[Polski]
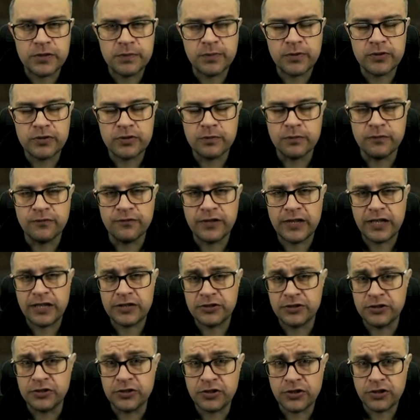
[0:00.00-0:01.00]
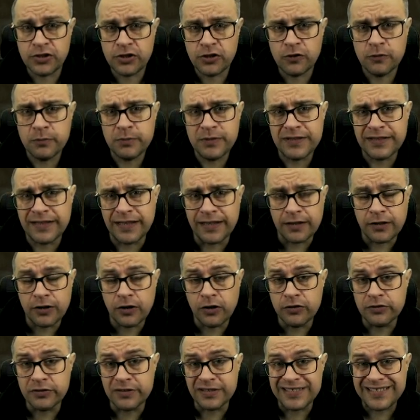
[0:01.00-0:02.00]
sposób wyjaśnić, co robi te
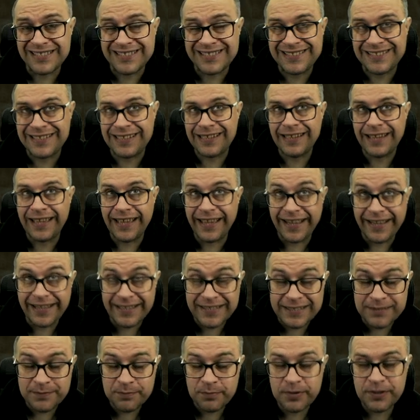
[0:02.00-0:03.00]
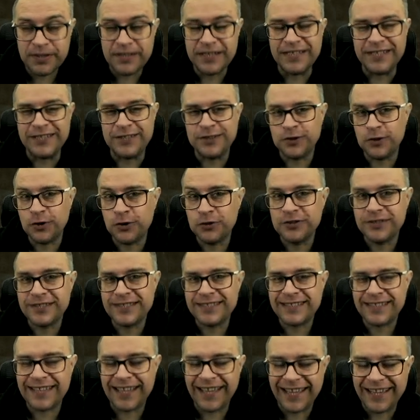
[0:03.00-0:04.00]
const expr i
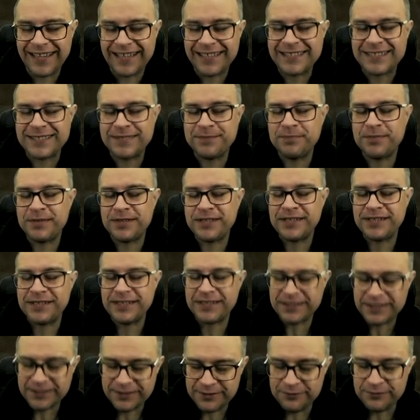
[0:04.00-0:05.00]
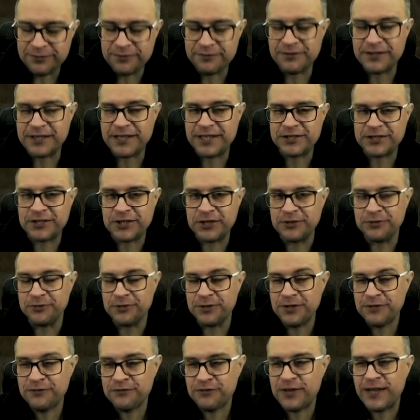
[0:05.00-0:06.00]
const expr w wyrażeniu
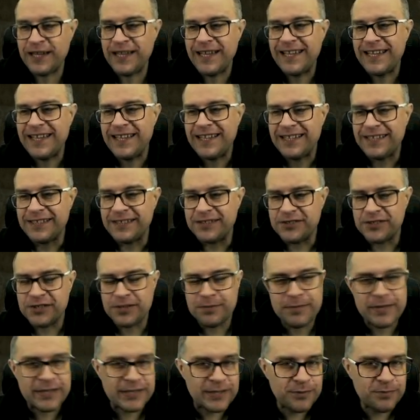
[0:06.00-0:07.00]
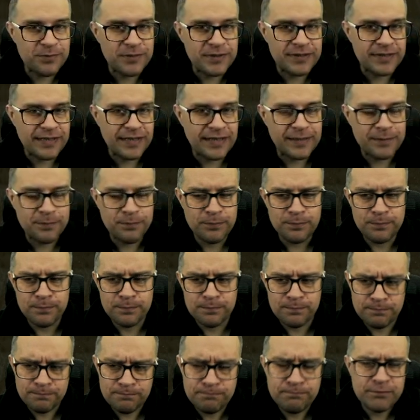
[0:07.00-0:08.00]
if, trzeba sobie tak
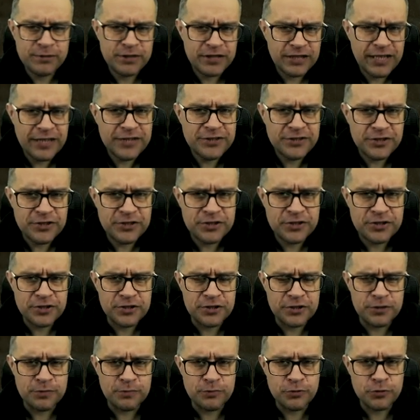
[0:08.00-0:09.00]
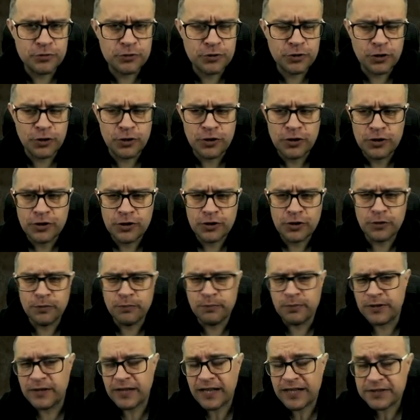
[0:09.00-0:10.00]
przejrzeć szybciutko
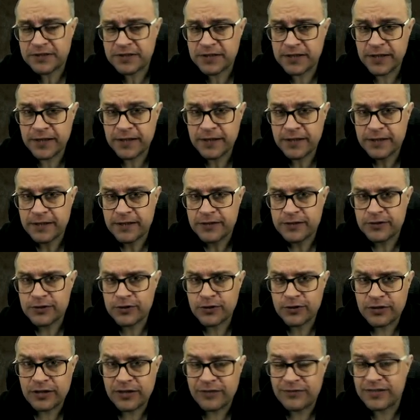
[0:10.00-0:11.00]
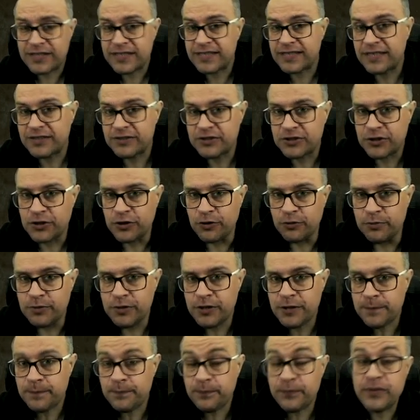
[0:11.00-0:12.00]
kompilację, co ona w zasadzie
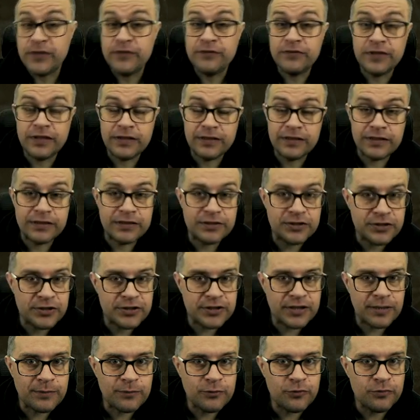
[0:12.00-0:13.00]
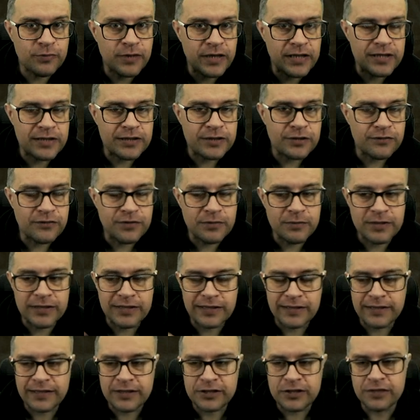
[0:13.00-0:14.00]
robi, i wtedy gdzieś tam umiejscowimy
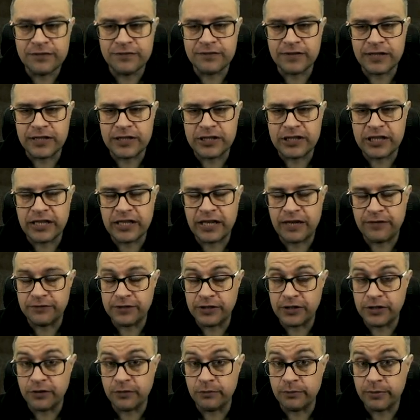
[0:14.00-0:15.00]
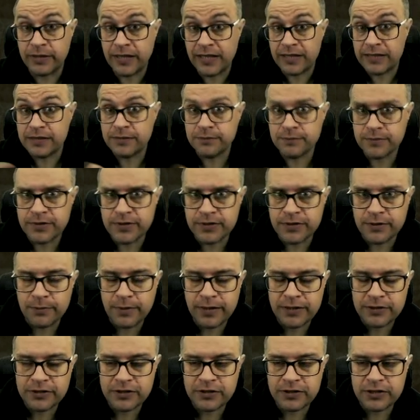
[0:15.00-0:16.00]
te nasze wyrażenia w tej kompilacji, by
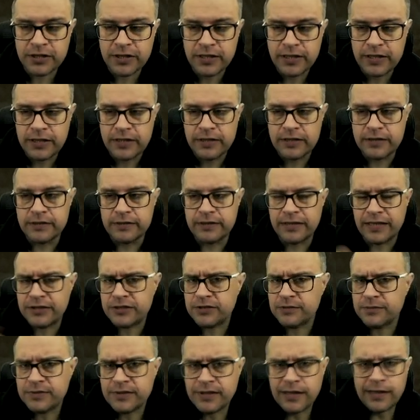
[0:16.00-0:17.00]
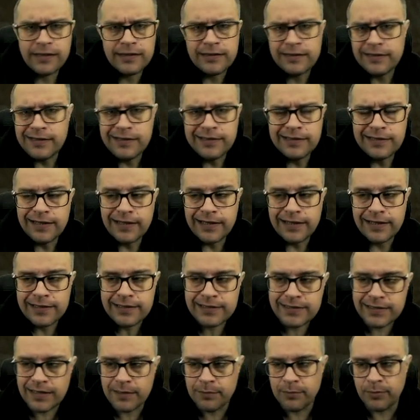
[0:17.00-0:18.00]
zobaczyć, na czym ta
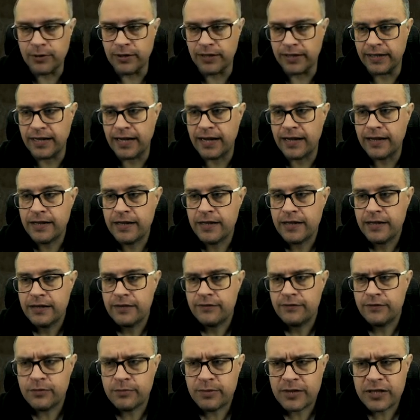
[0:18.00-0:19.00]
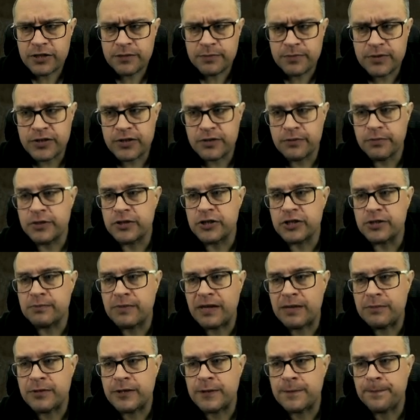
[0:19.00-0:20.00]
ingerencja polega. Wyobraźmy sobie, że
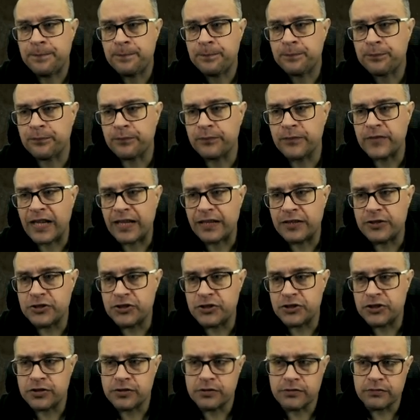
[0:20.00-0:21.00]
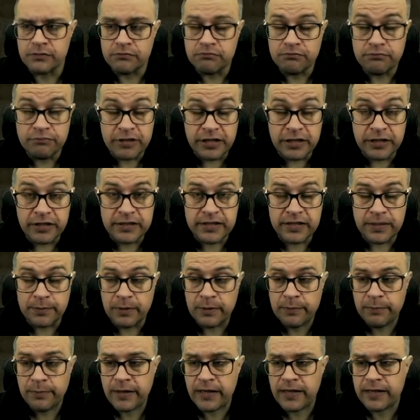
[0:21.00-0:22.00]
mamy jakiś plik
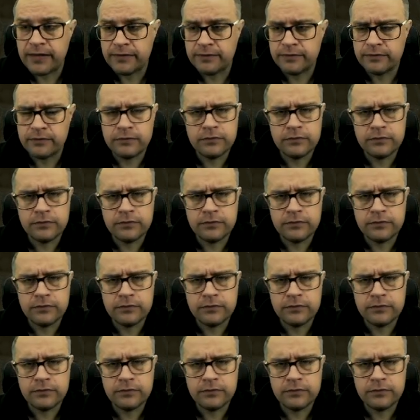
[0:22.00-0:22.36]
CPP,